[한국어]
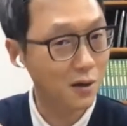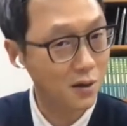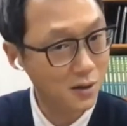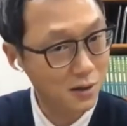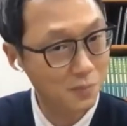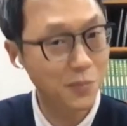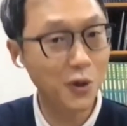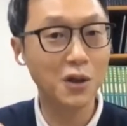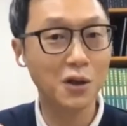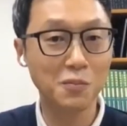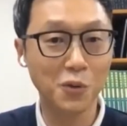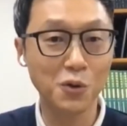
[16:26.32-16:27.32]
큰
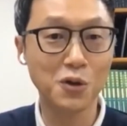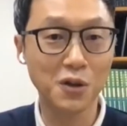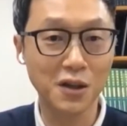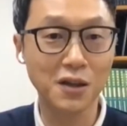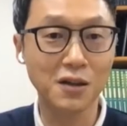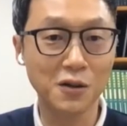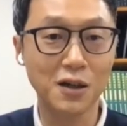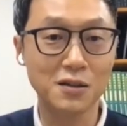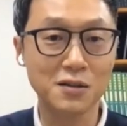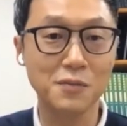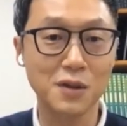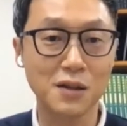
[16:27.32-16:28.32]
변화를 못 느끼는 것
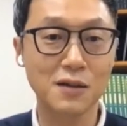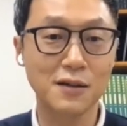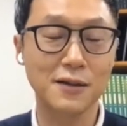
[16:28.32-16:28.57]
같습니다.